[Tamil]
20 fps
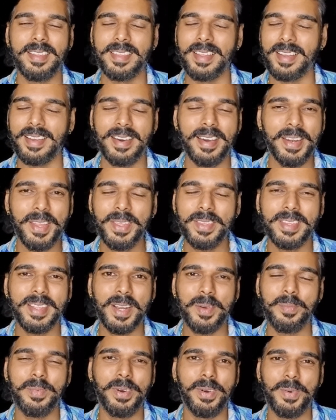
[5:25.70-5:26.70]
அந்த காரியத்தை
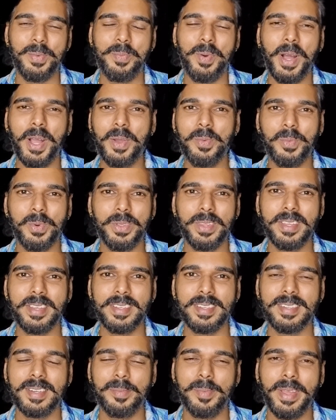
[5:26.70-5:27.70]
நம்ம பார்க்கும்போது
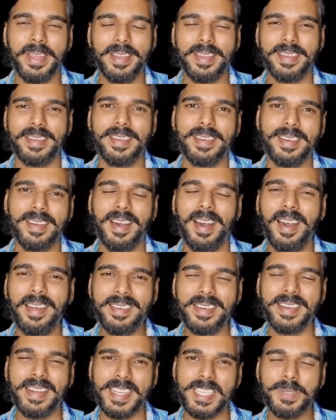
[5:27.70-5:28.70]
அப்படியே
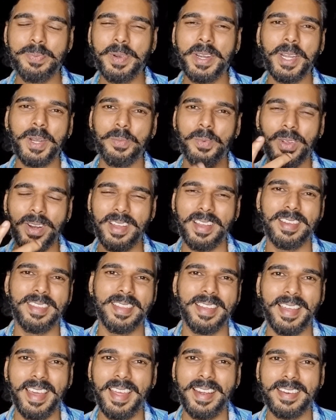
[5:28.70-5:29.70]
ஹார்ட்டை டச் பண்ணிட்டு போகிறாங்க
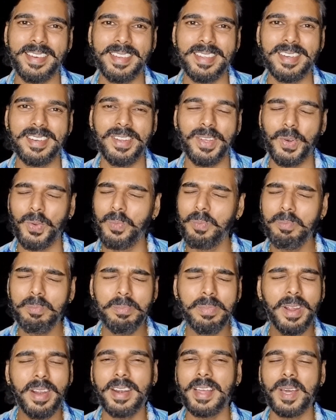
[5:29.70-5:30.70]
அந்த கேரக்டர்
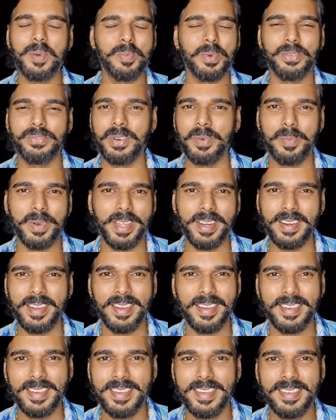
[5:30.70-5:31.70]
ரொம்ப அழகாக பர்ஃபார்ம்
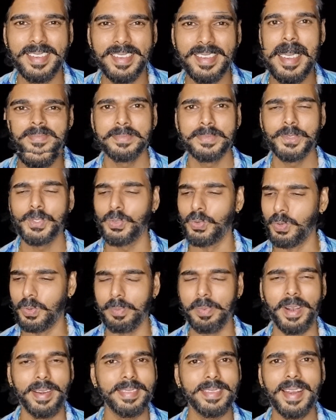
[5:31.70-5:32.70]
பண்ணியிருக்காங்க ஸோ
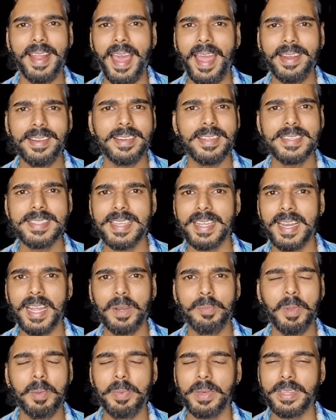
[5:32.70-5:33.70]
படத்தில் ஆக்டர்ஸ்
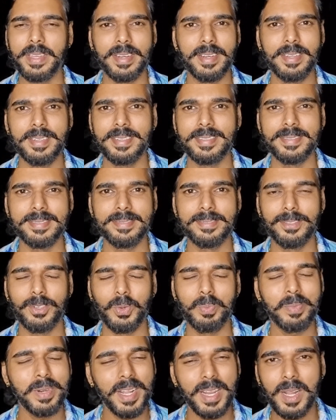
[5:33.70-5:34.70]
எல்லாருமே பார்த்தீங்கன்னா
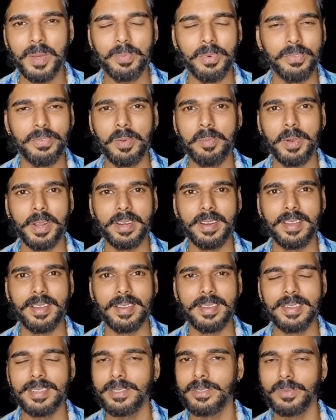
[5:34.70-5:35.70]
ரொம்ப நல்லா பர்ஃபார்ம்
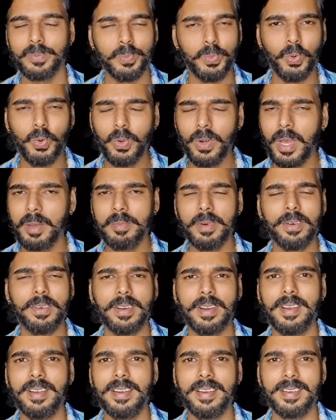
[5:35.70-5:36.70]
பண்ணியிருக்காங்க பூராம்
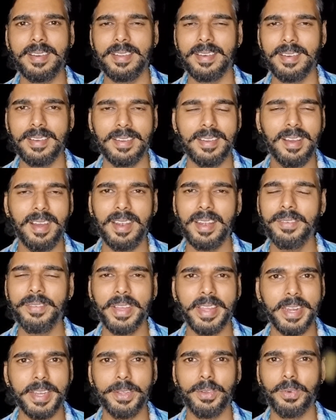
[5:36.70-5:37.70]
அவர்கள் அண்ட் காளி
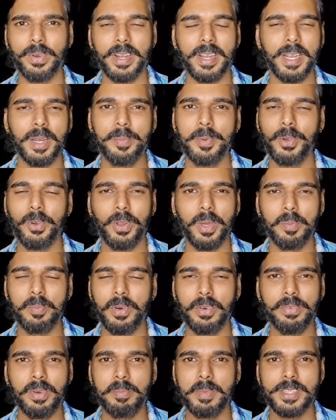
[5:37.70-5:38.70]
வெங்கட் இவங்க ரெண்டு பேருடைய
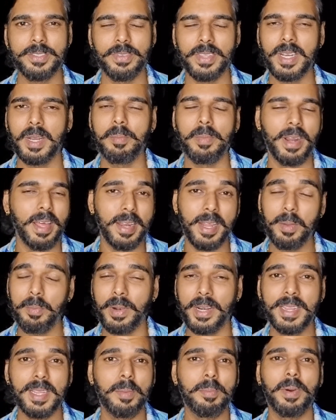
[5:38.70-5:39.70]
பர்ஃபார்மன்ஸ் வந்து நம்ம நிறைய
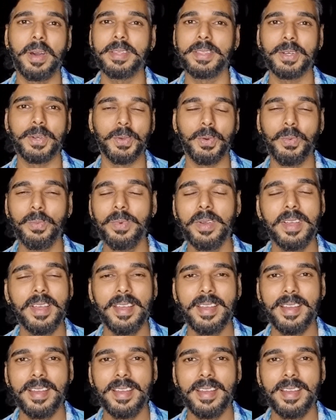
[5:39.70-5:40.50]
படத்தில் பார்த்துருக்கோம்